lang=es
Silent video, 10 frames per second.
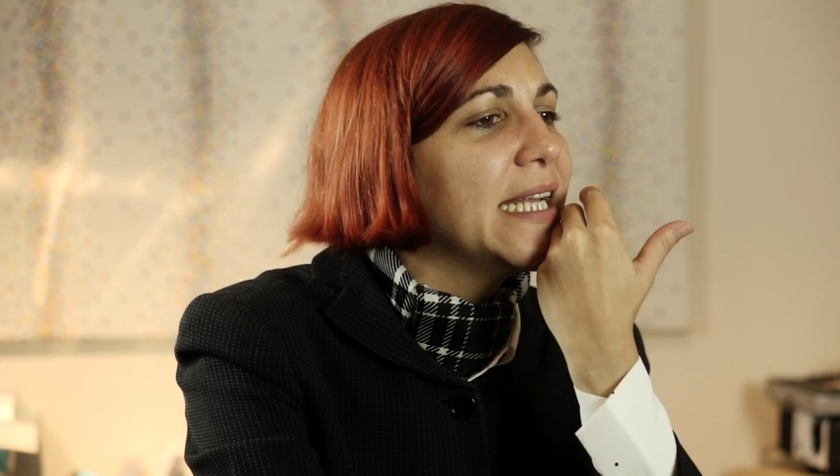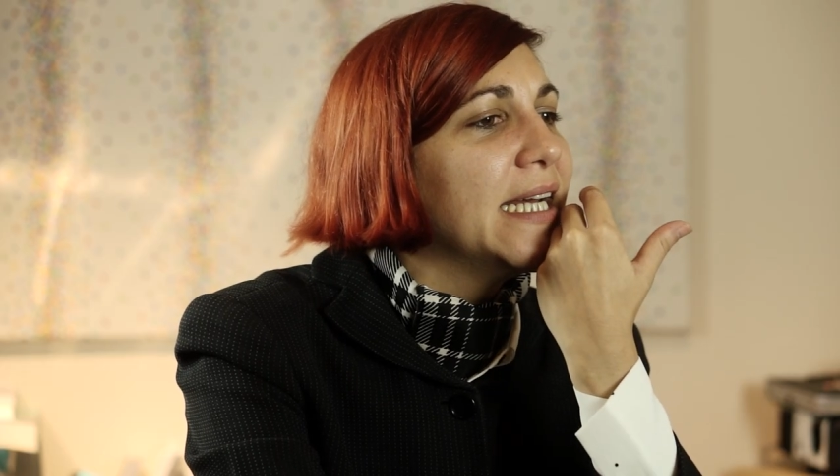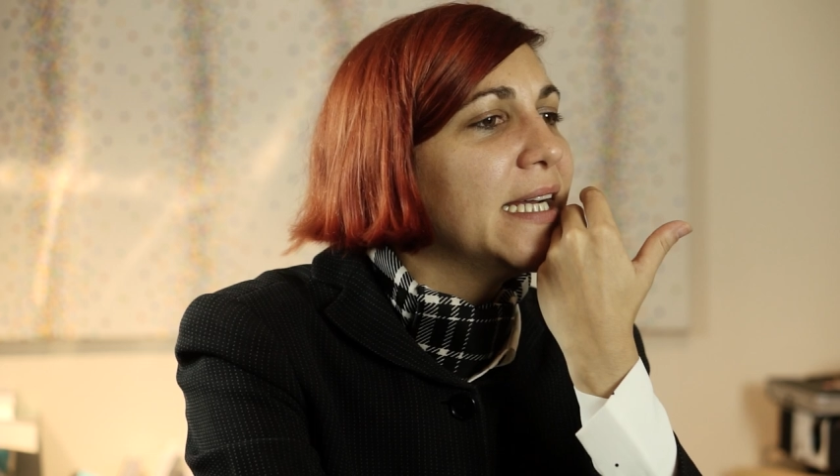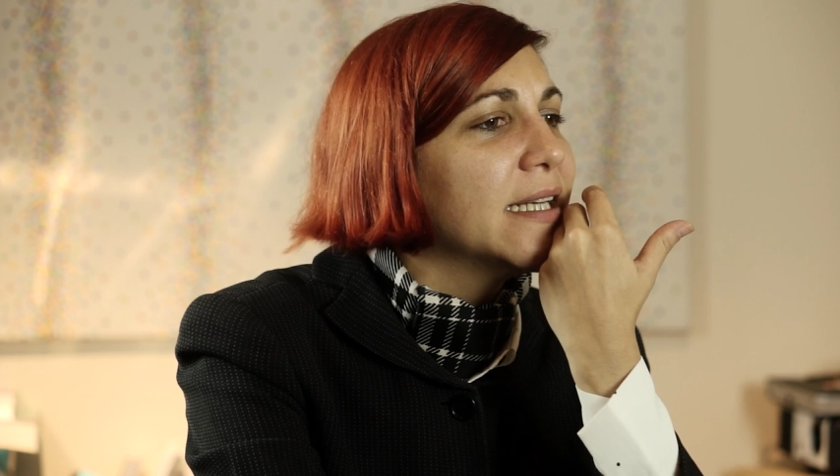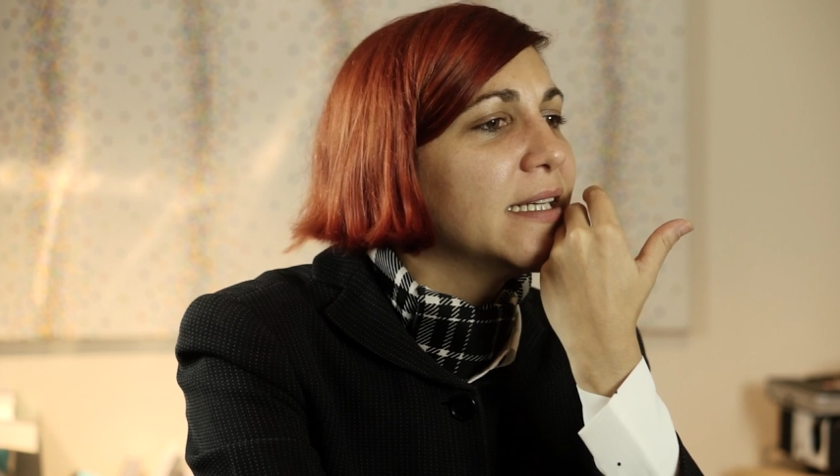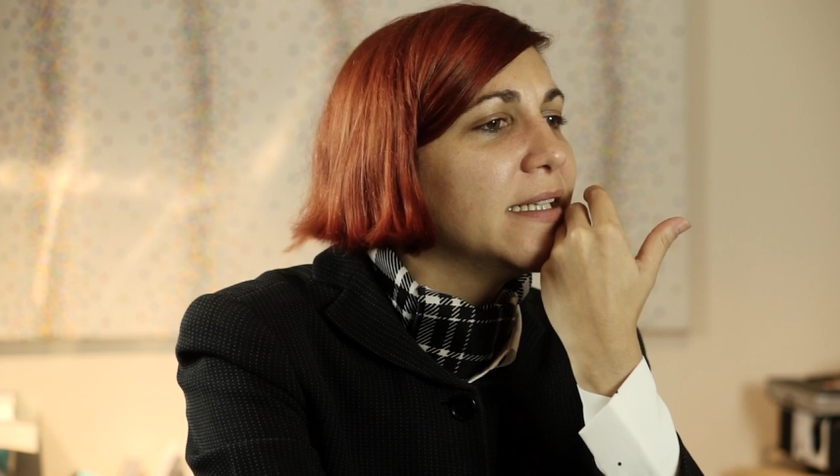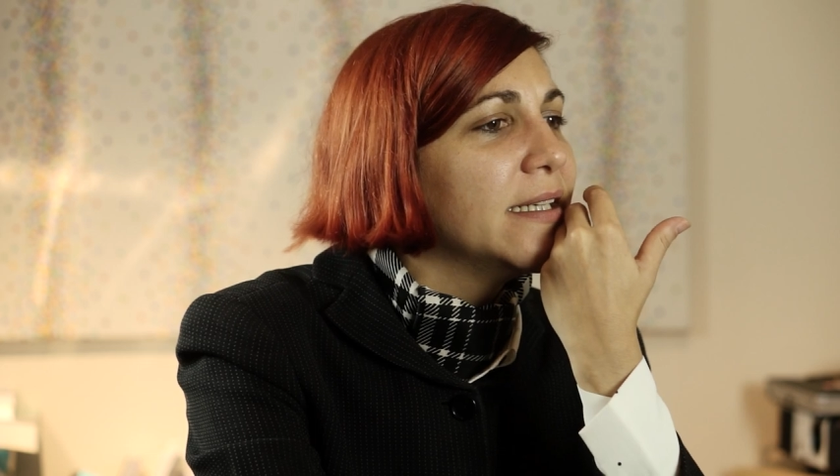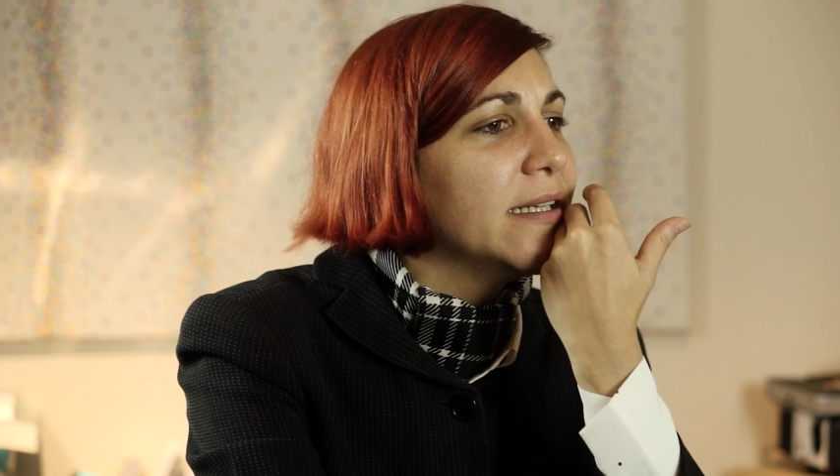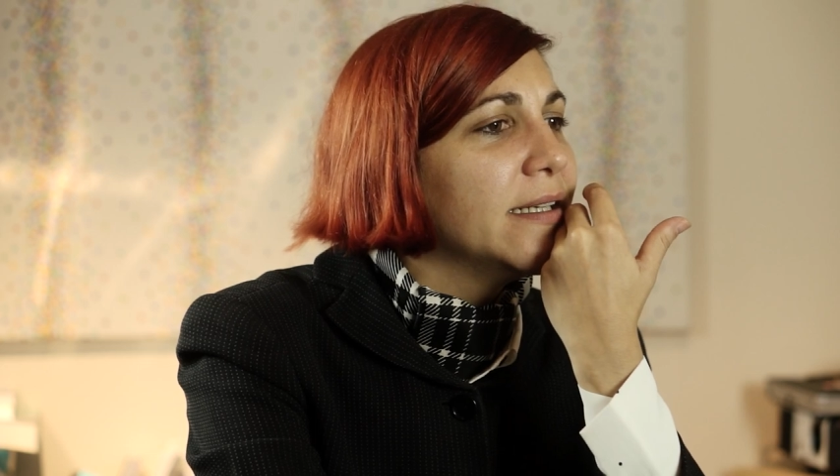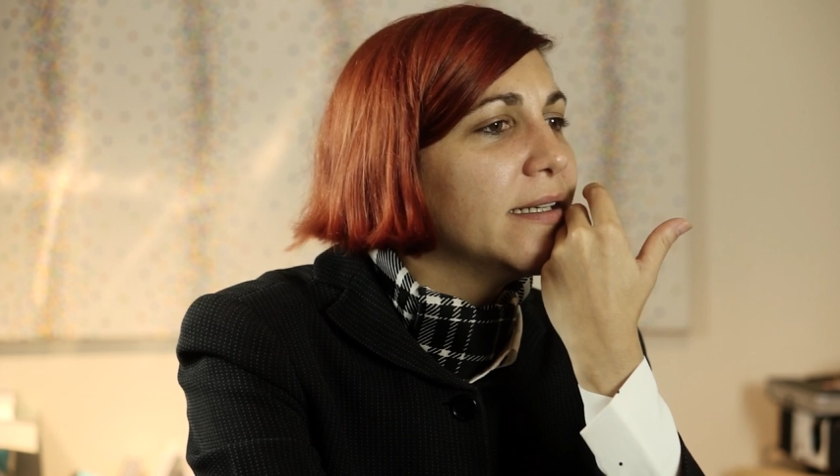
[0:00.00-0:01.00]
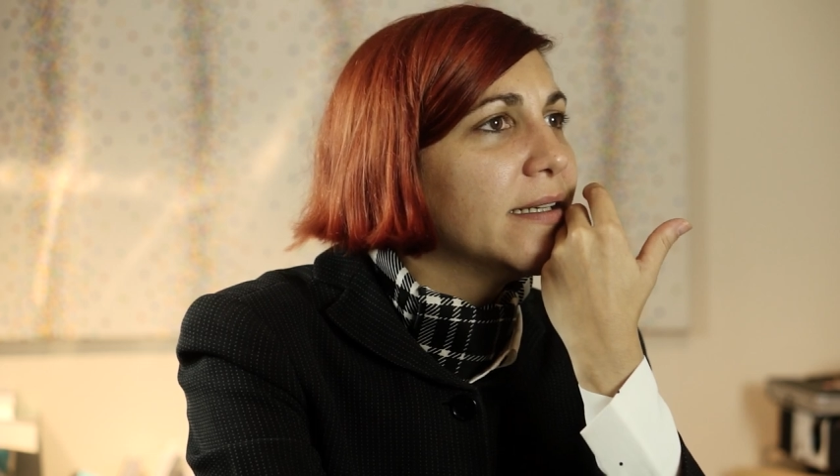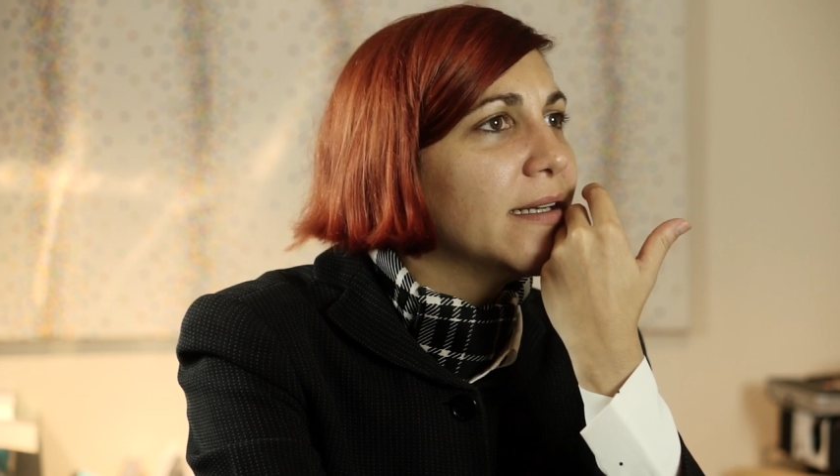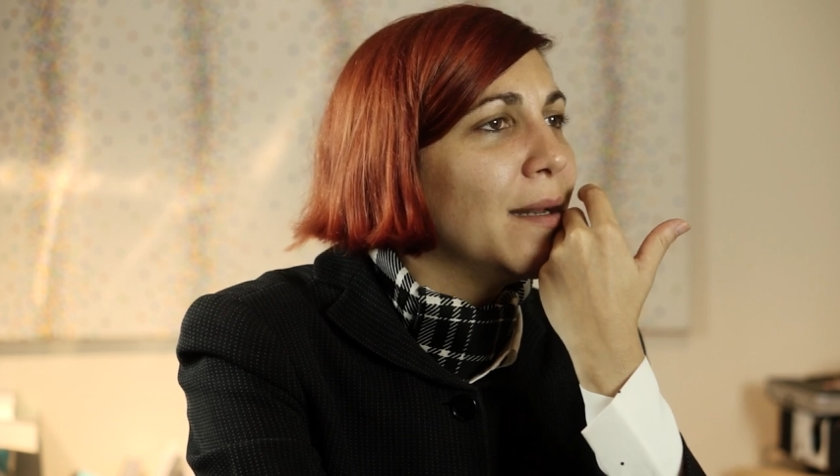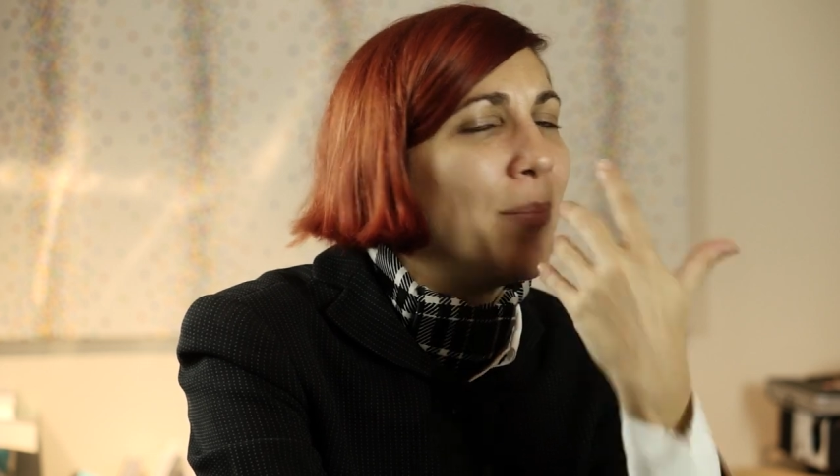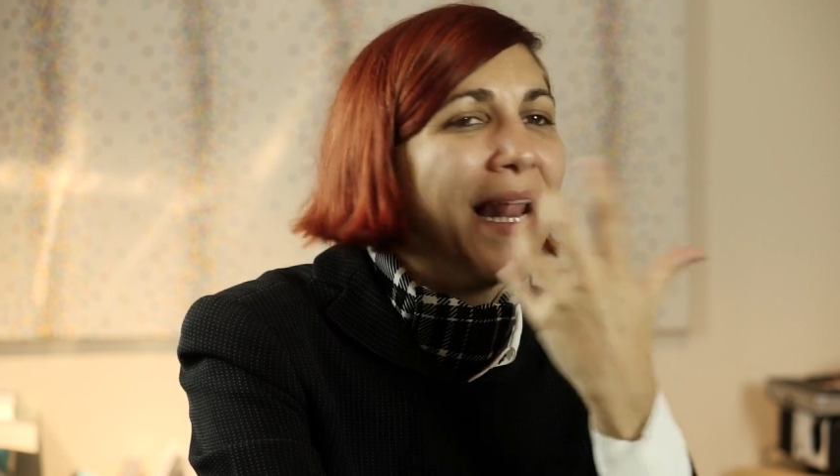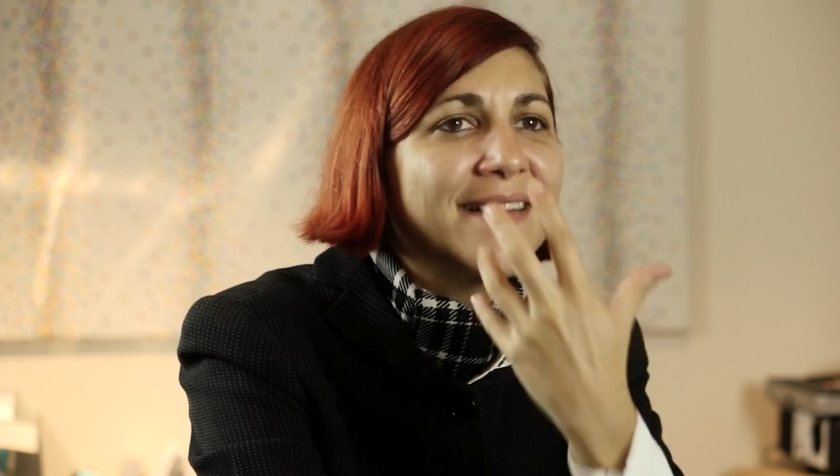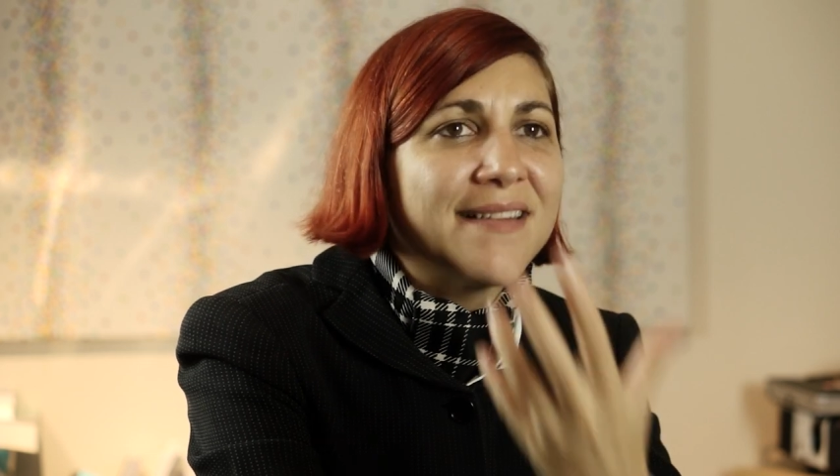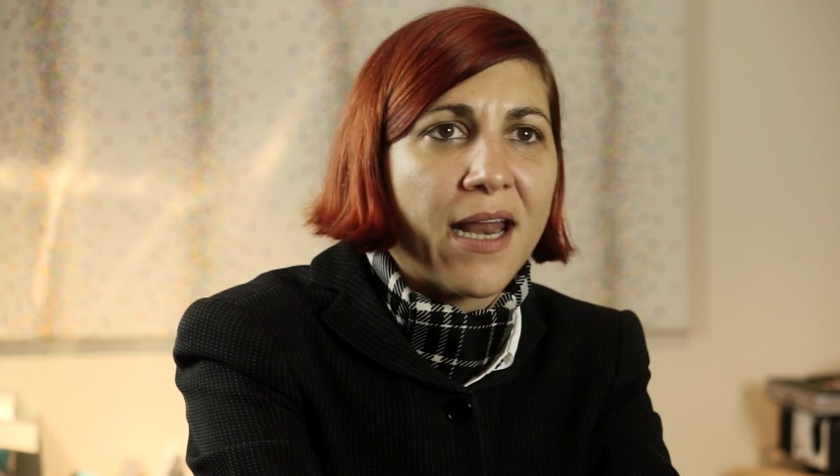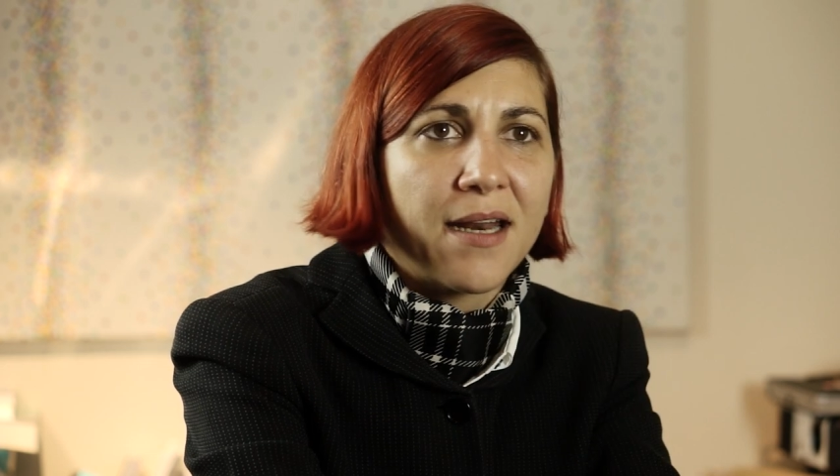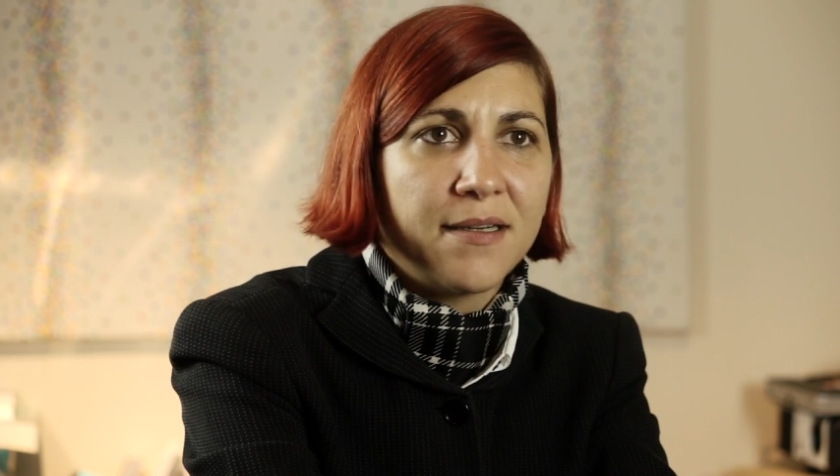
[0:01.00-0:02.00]
ganar el
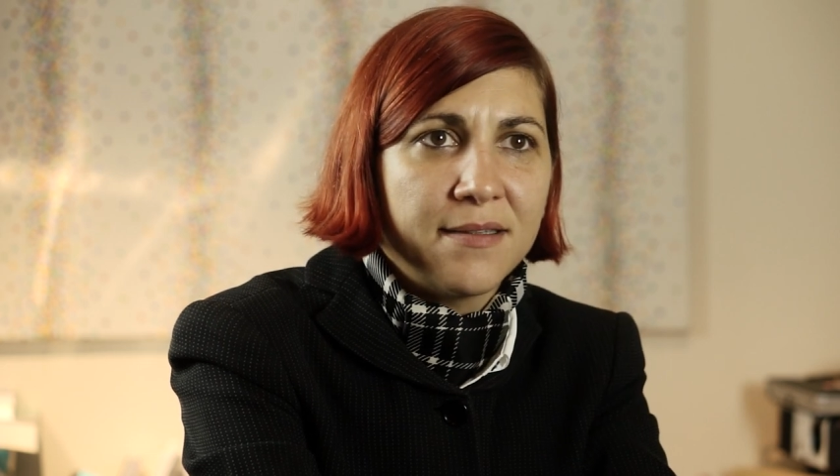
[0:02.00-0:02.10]
placer.